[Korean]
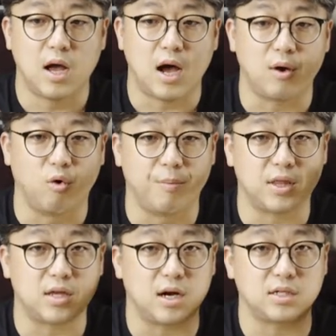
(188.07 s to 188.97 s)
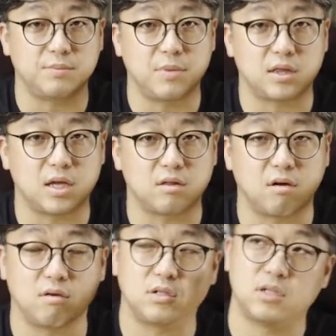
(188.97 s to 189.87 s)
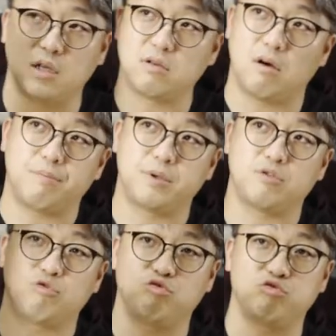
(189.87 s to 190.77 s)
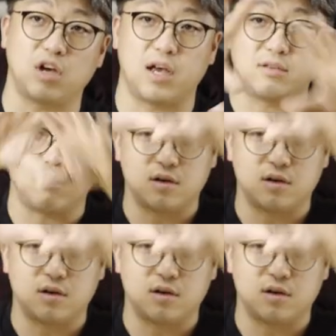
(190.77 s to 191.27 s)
한 5m나 10m 떨어진 데서 빛을 투사해서